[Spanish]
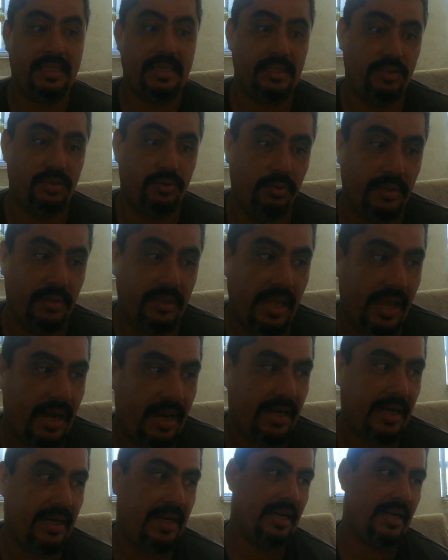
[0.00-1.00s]

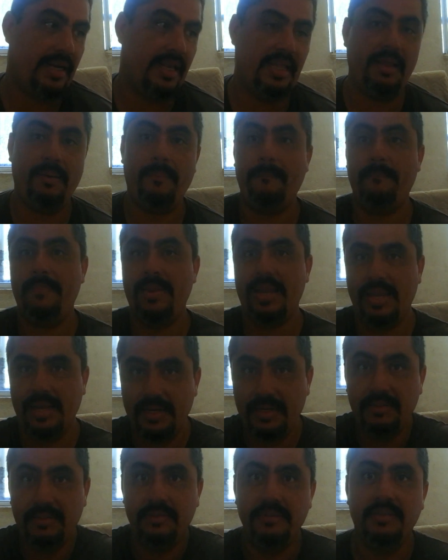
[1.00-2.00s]
resultara que quedan
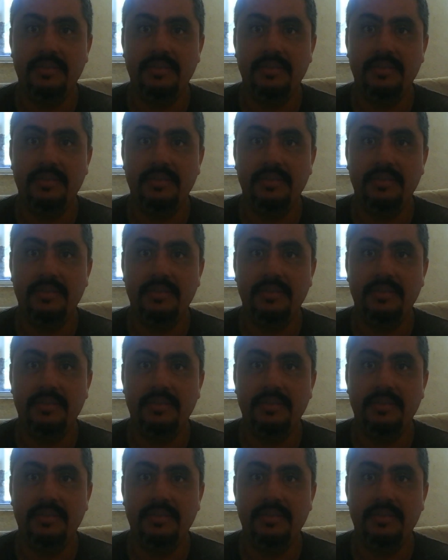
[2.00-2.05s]
bien,